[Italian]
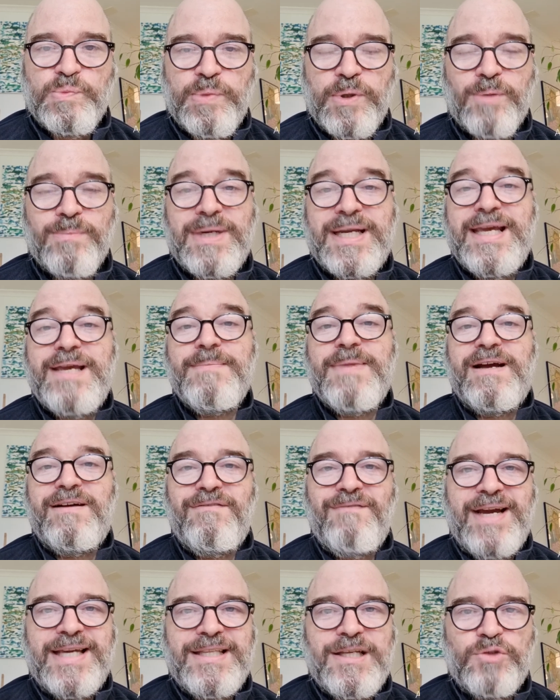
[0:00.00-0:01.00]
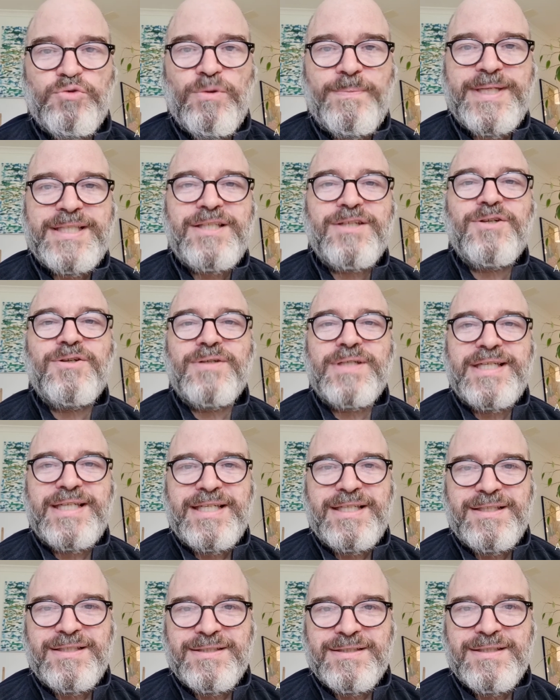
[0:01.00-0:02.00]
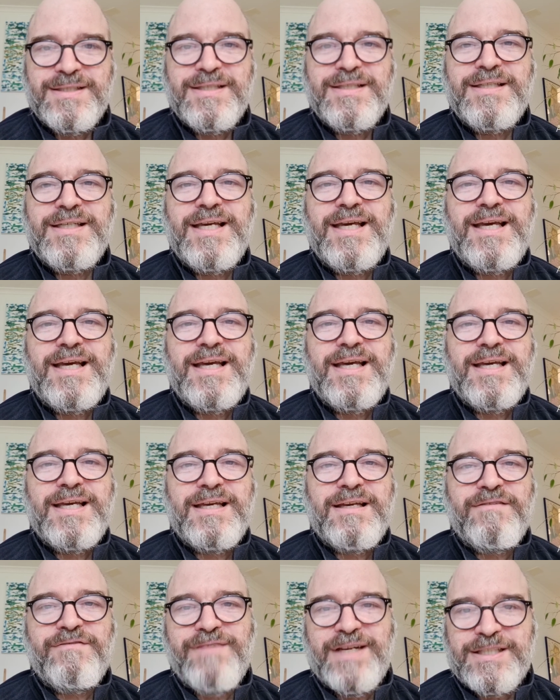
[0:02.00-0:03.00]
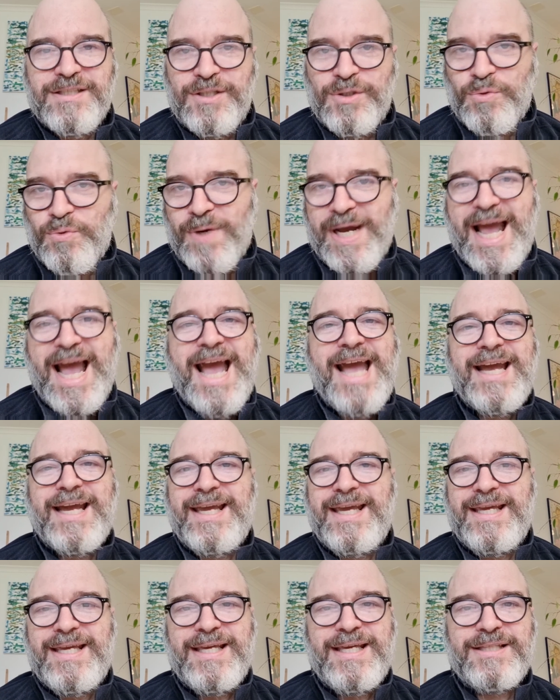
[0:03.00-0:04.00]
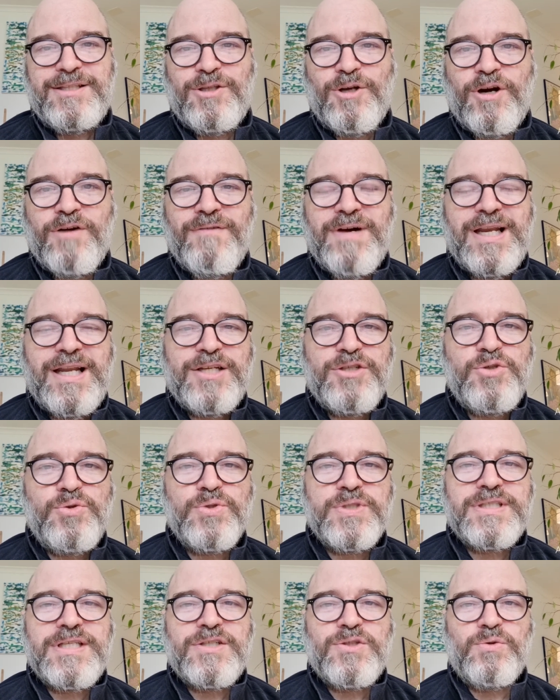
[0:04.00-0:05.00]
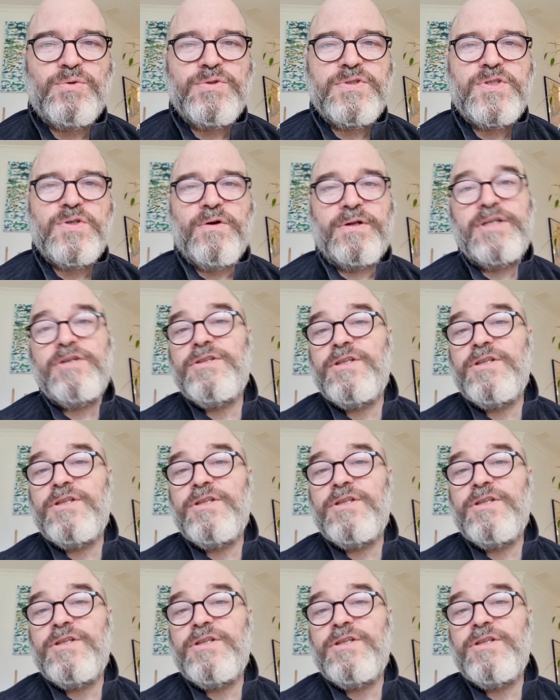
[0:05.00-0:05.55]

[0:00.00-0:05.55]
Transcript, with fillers: un problema, vai dal tuo medico e eh, fatti curare e trova la giusta soluzione.